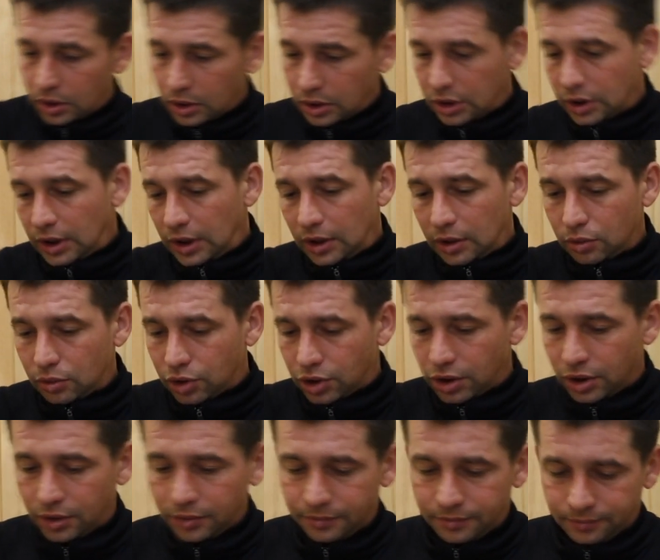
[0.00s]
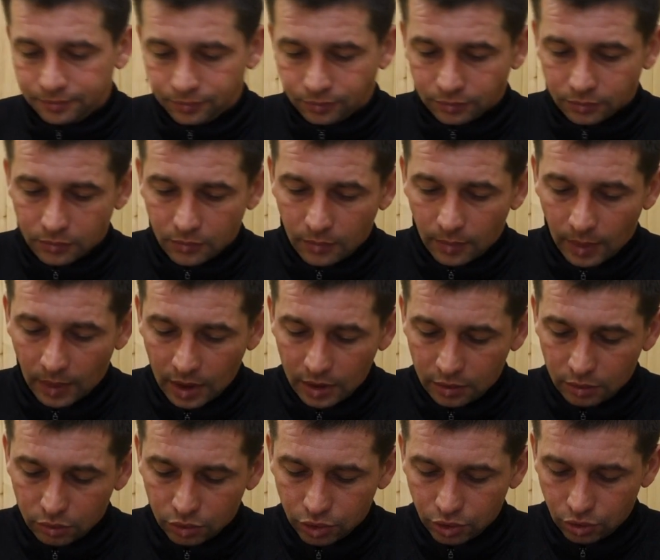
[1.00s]
Следующий.
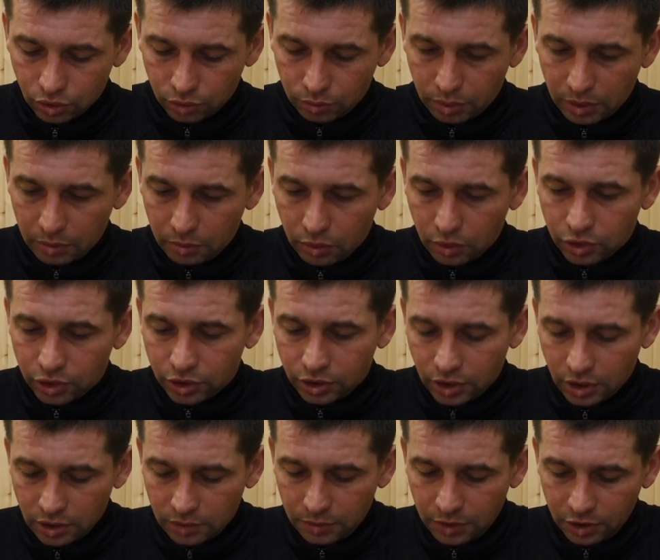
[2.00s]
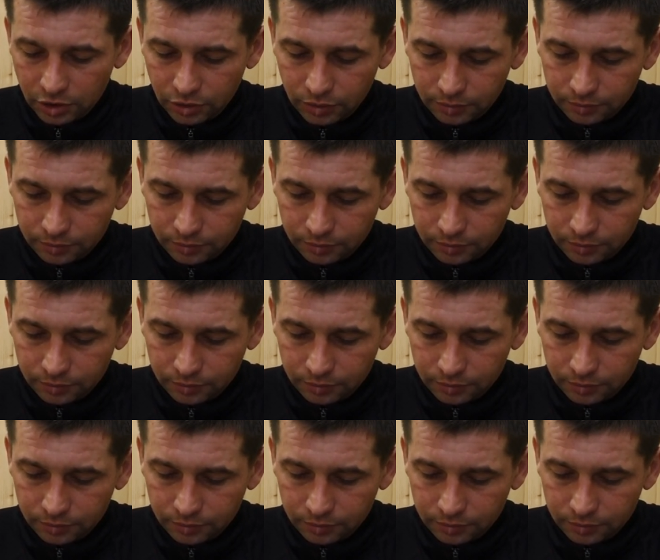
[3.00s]
Это уже чуть побольше размер.